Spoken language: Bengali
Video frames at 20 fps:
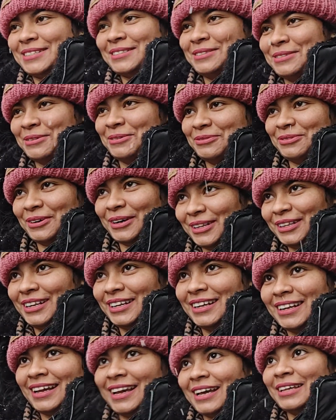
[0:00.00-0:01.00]
স্নোফল
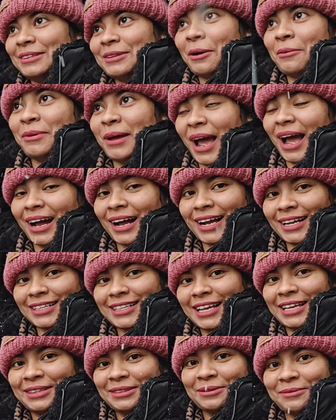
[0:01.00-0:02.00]
তবে আকাশ
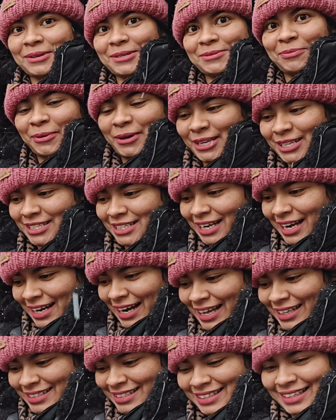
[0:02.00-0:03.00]
কিন্তু বেশ
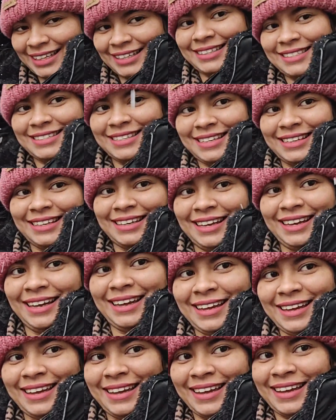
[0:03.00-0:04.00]
পরিষ্কার আছে দেখছি
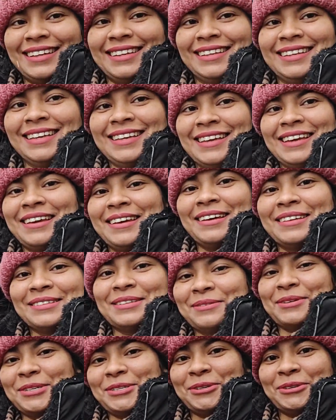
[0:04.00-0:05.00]

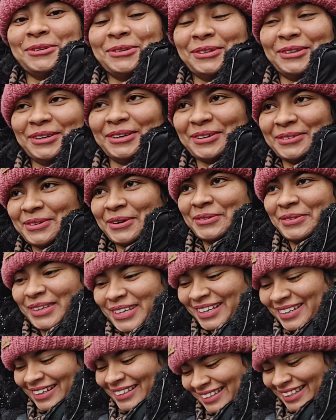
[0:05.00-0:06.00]
তো বেশ অন্যরকম
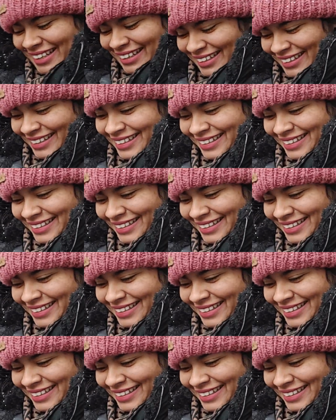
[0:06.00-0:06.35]
অভিজ্ঞতা